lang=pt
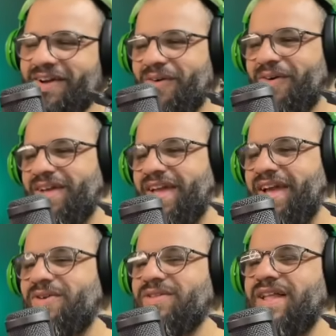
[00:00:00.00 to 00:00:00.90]

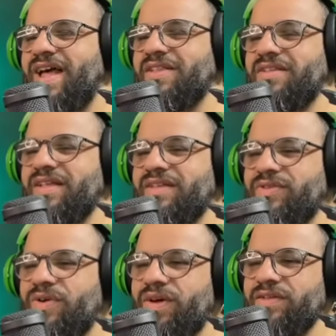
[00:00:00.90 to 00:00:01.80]
qualquer contato
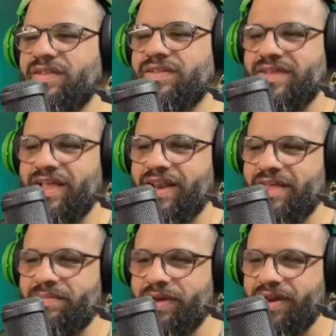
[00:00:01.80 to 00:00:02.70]
nas costas
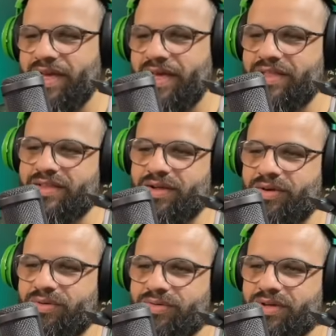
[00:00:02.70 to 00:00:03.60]
desequilibra, né?
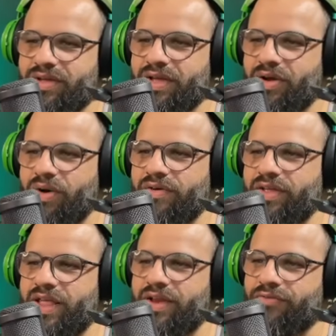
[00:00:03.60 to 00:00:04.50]
Então,
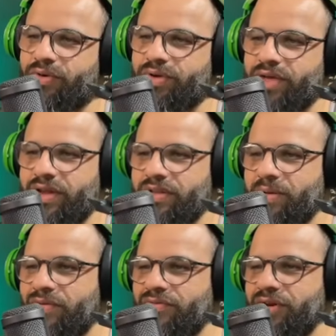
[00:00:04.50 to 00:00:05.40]
ó, daí ele falou, o Keno
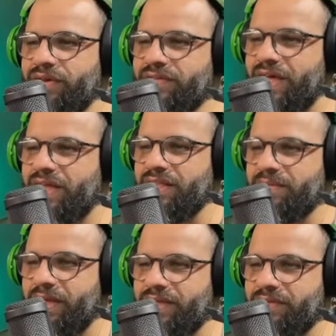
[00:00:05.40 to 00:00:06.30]
deu uma valorizada,
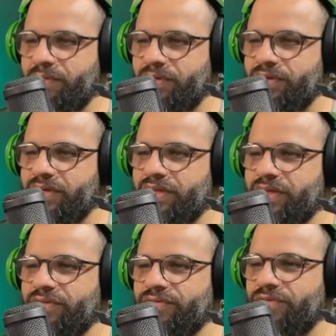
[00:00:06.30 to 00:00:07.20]
mas, pô,
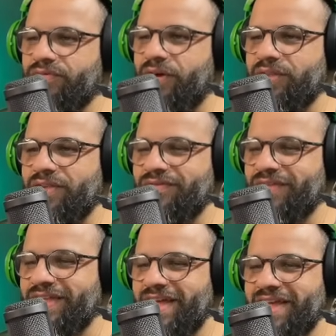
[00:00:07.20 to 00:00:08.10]
foi falta,
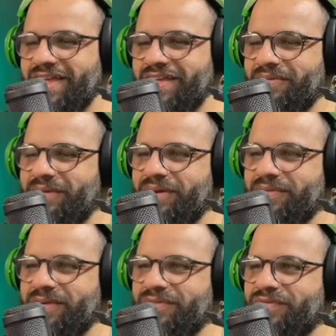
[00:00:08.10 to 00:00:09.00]
enfim. E aí o
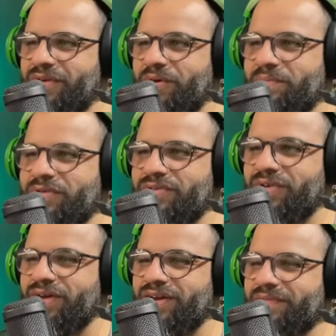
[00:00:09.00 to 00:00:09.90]
Mauro, mano, ficou
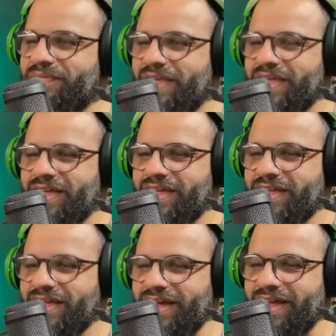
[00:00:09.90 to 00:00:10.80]
pistola.
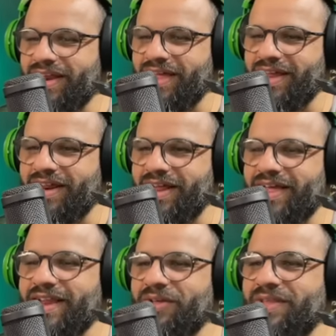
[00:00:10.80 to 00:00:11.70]
E a galera lá,
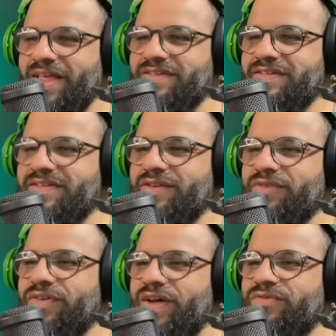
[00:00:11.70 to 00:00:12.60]
quem não tá assistindo
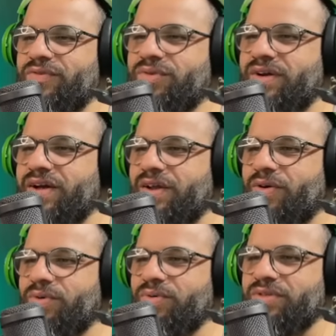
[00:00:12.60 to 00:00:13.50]
o Fla-Flu no
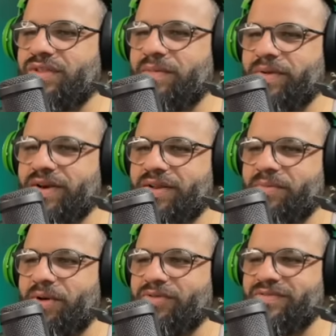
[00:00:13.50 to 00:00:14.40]
canal Gold, tá perdendo o
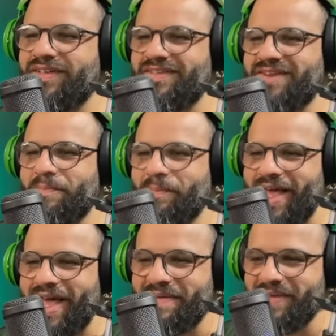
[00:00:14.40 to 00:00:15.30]
Mauro César
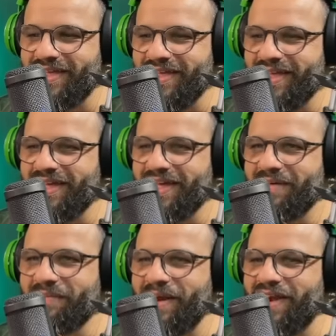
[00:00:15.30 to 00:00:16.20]
Prime.
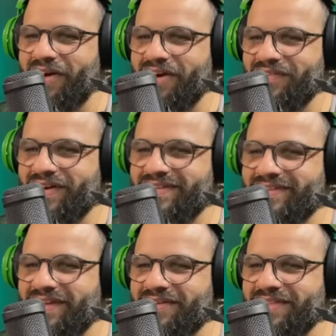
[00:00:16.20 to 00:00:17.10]
A melhor
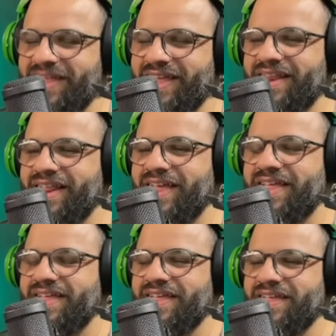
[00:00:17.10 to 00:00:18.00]
versão dele,
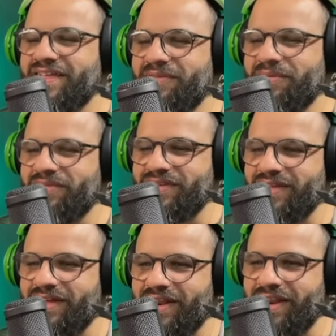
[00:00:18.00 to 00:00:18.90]
né? Vamos ver
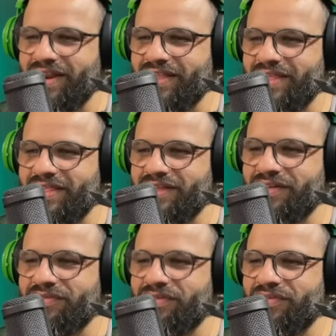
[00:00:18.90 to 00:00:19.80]
se a galera tá
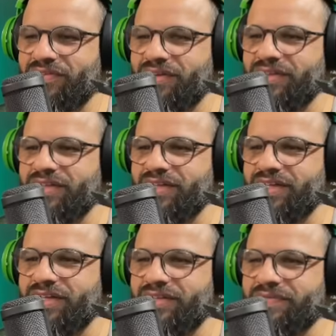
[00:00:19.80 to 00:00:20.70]
achando que foi falta
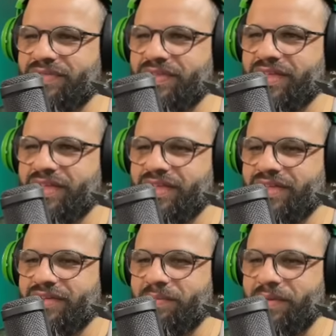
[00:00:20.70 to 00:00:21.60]
aqui.
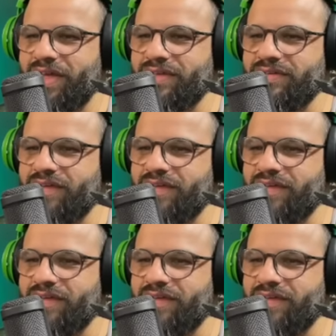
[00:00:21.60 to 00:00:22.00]
Vamos pegar esse